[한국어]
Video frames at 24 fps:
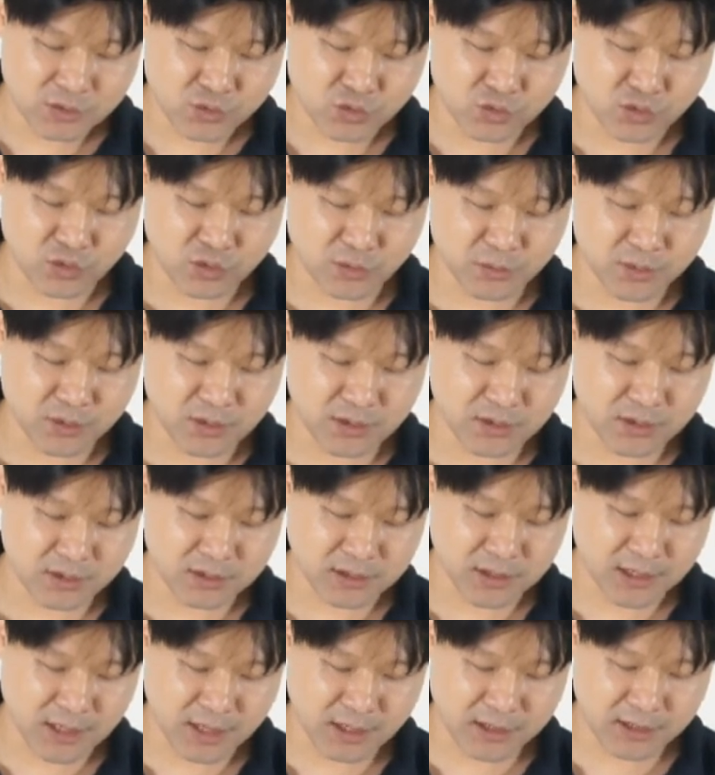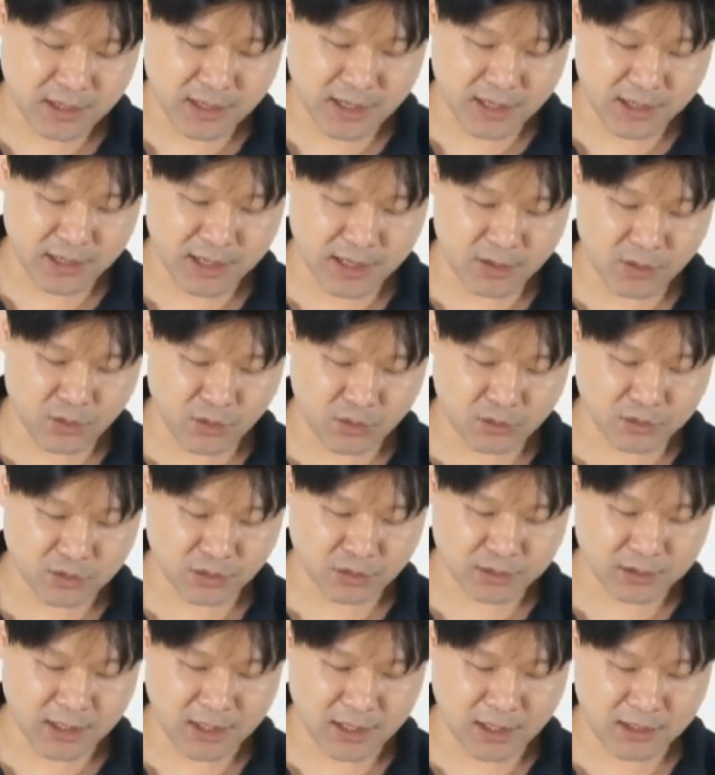주름을 그냥 3개로
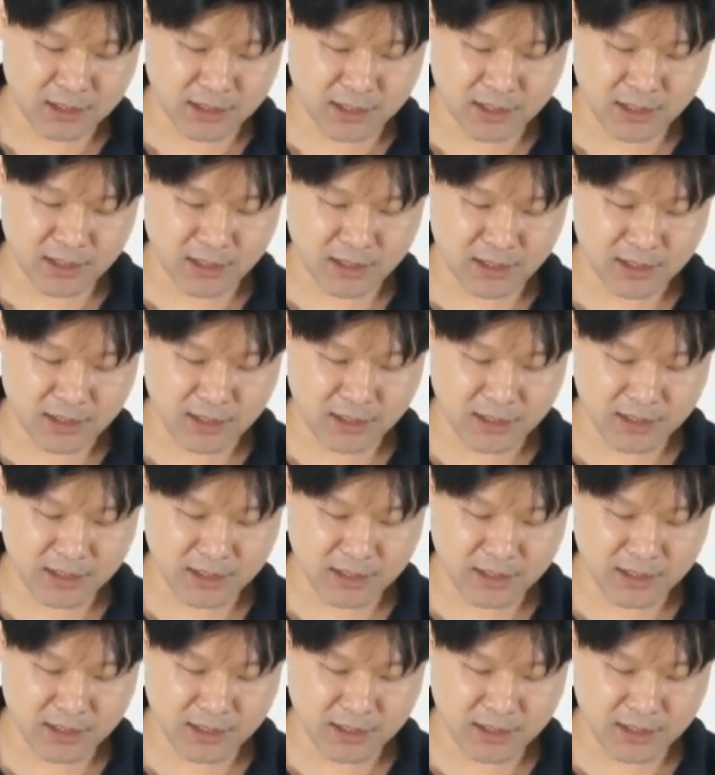적당히